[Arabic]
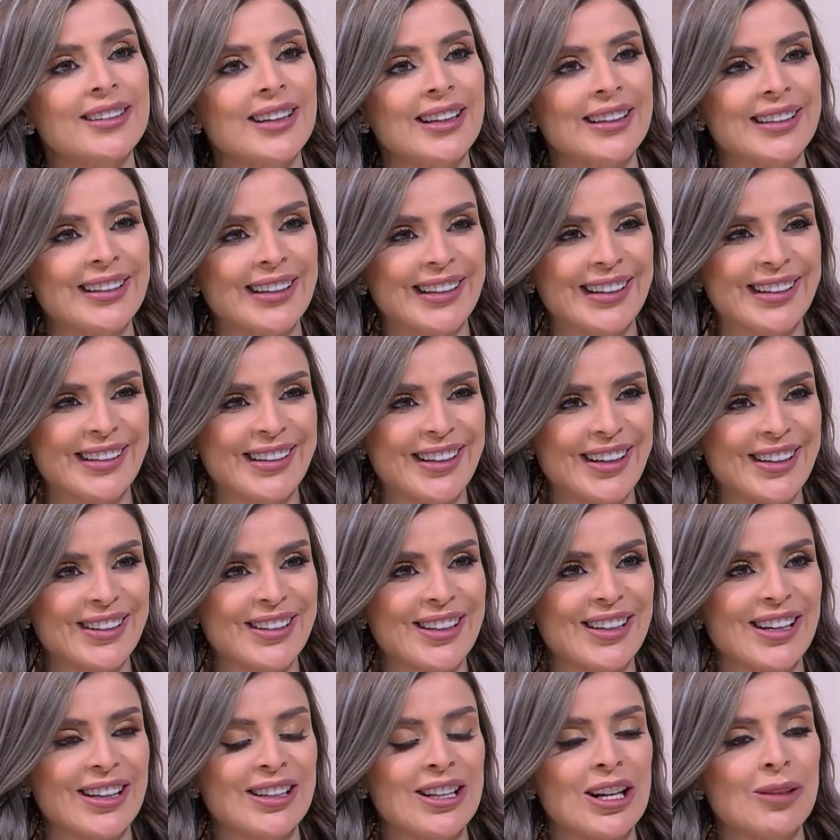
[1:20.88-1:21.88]
رح تحكي لنا
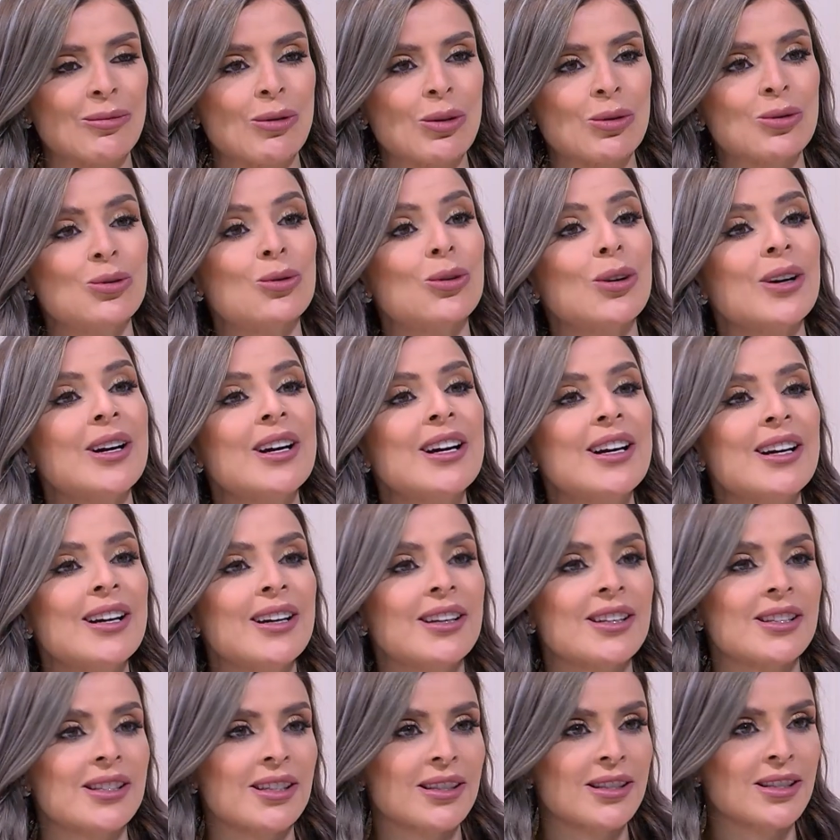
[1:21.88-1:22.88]
أكثر عن هالموضوع
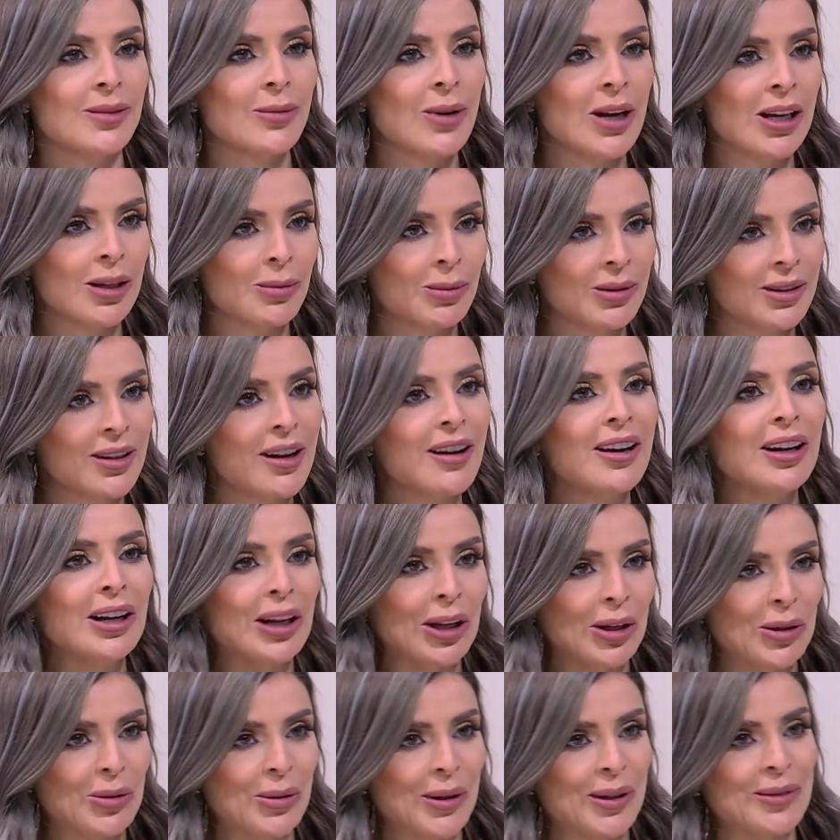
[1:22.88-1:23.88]
يسعد صباحك بالطاقة
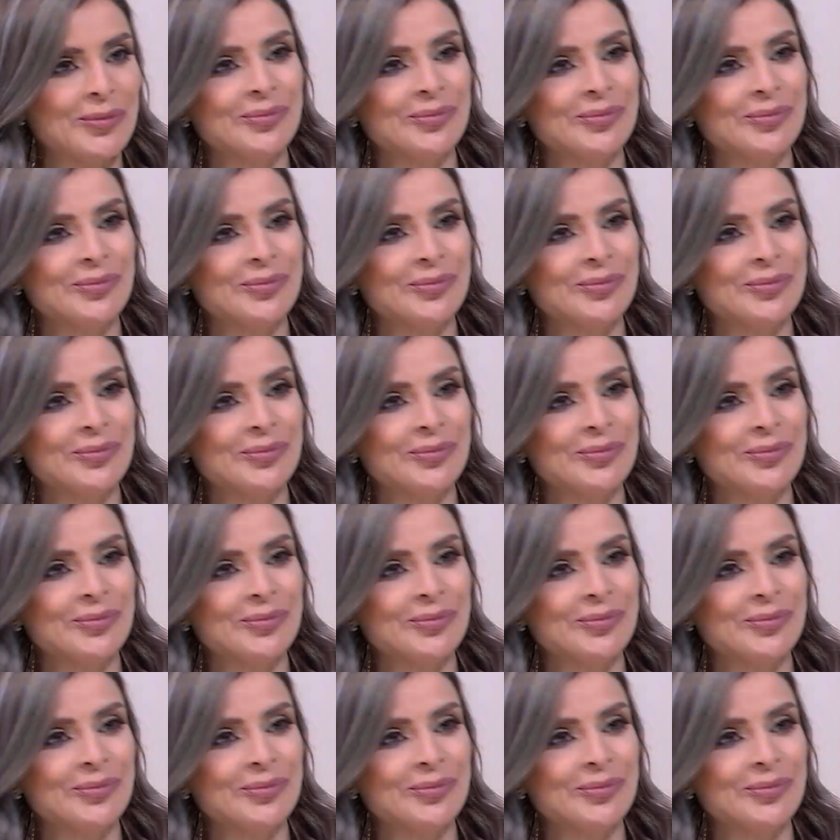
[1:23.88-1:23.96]
الحلوة